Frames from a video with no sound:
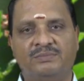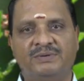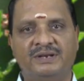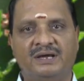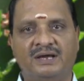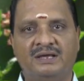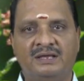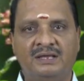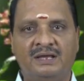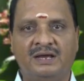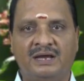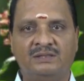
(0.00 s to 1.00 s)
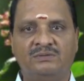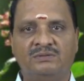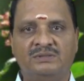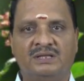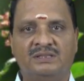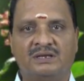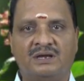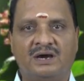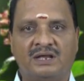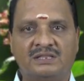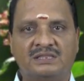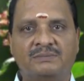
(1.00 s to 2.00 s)
அப்படின்னா அது வந்து அந்த
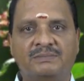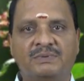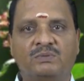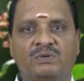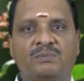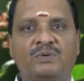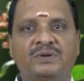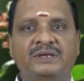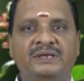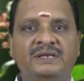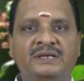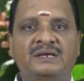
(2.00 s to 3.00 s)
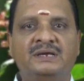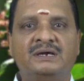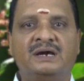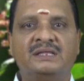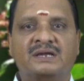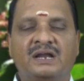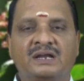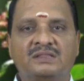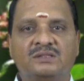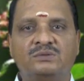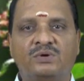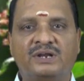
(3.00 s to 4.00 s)
காரத்தன்மை உள்ளே போய் அந்த
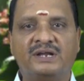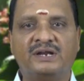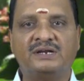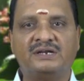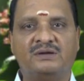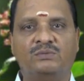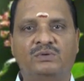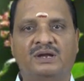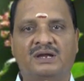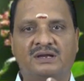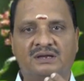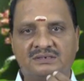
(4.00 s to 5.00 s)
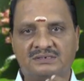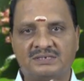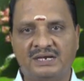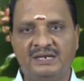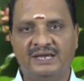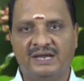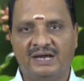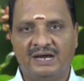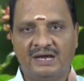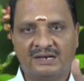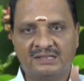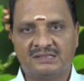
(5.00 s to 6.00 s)
கழுத்து தொண்டைக்கிட்ட உள்ள சளியை
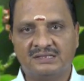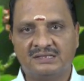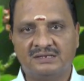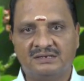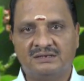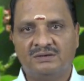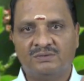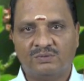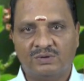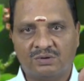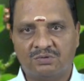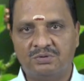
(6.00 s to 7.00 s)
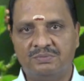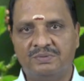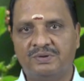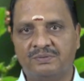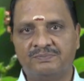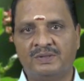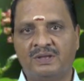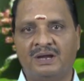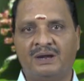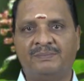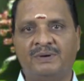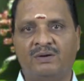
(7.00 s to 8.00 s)
அறுத்து உள்ளே கொண்டு போயிடும்
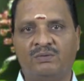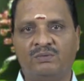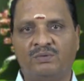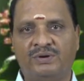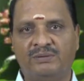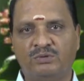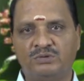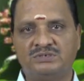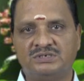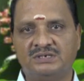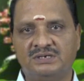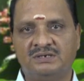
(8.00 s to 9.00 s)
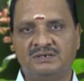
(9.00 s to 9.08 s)
அப்போ அவங்களுடைய மூச்சு